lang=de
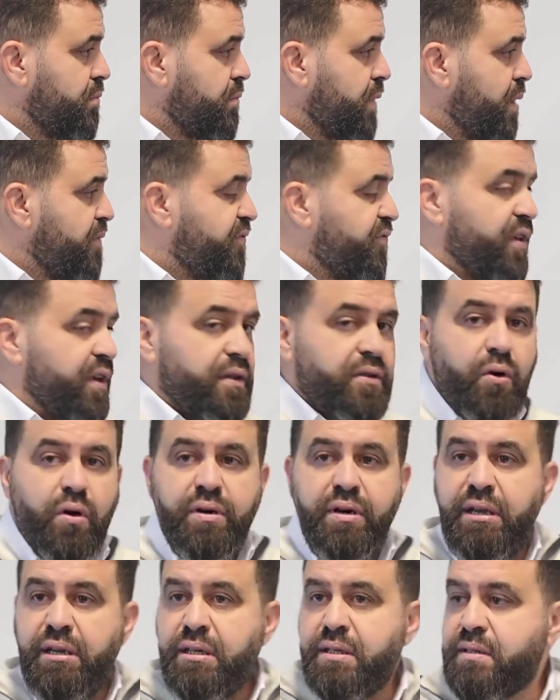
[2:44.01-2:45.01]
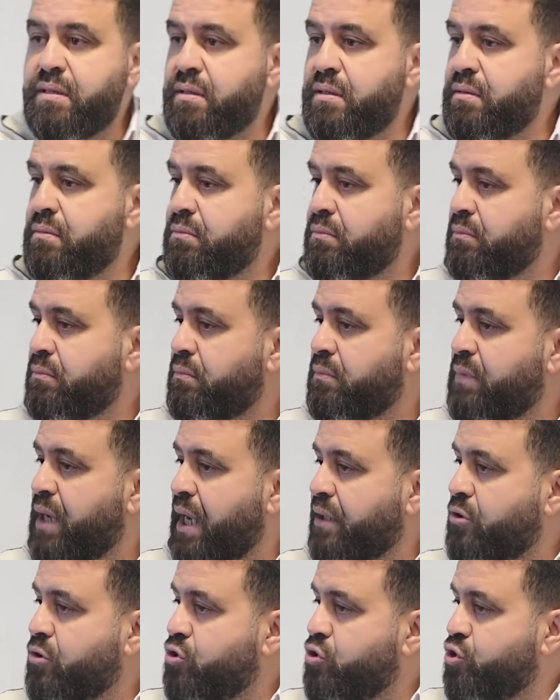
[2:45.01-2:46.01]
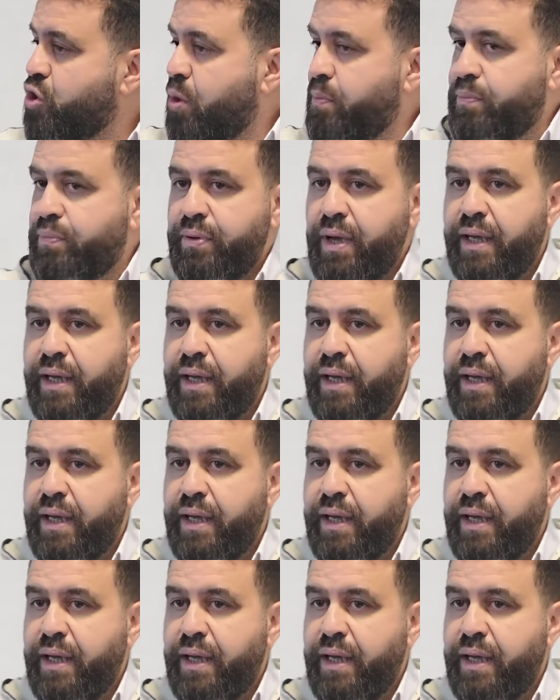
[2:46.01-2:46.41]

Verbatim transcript: Ihm fehlt doch nichts. Er hat einen Job,